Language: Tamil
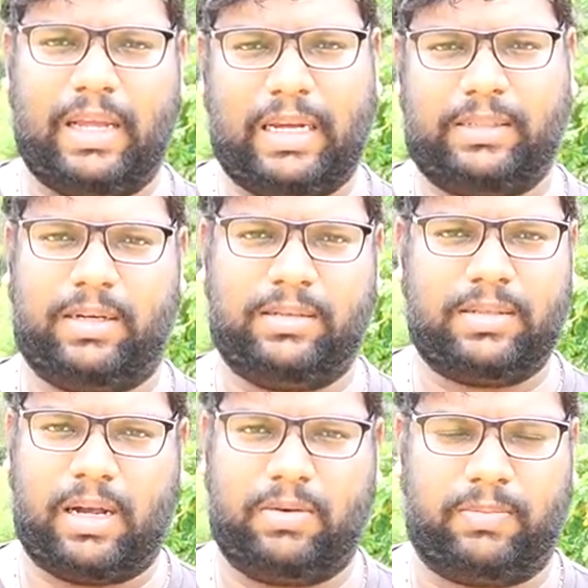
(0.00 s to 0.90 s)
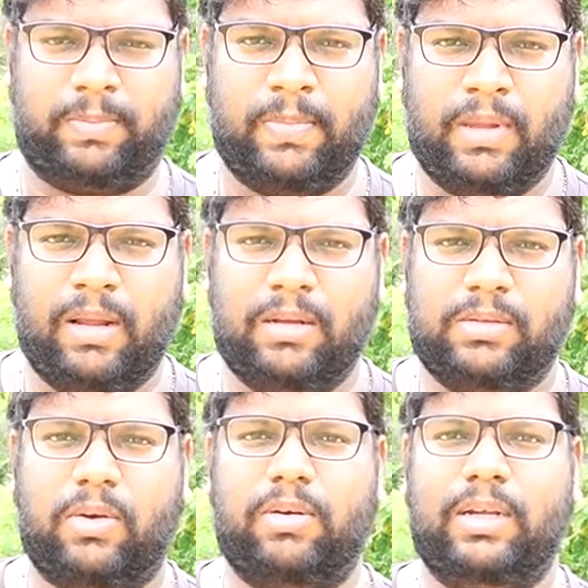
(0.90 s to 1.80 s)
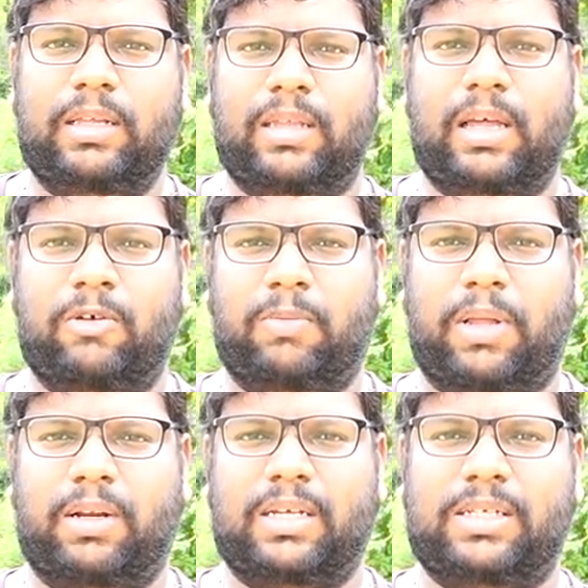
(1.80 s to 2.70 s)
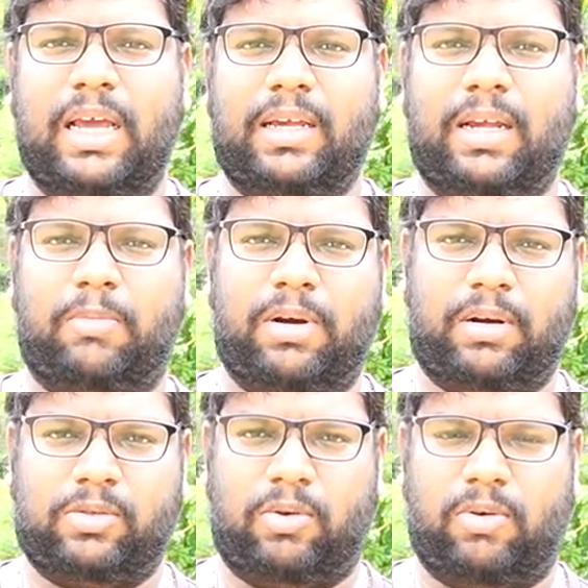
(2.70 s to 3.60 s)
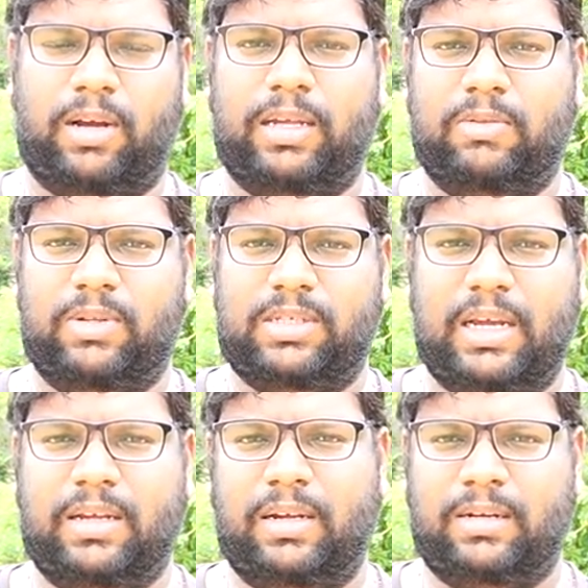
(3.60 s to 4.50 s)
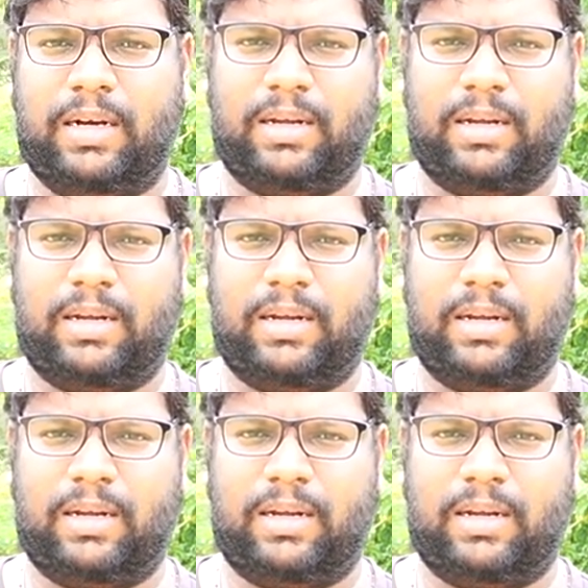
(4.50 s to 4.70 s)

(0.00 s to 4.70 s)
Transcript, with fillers: ஆக்சிடென்ட்ஸ் ஆகும் ஸோ இதுதான் வந்து பார்த்திங்கன்னா ஸ்னேக்கிங் அப்படின்றத சொல்லுவாங்க இது வந்து ஸ்னேக்கிங்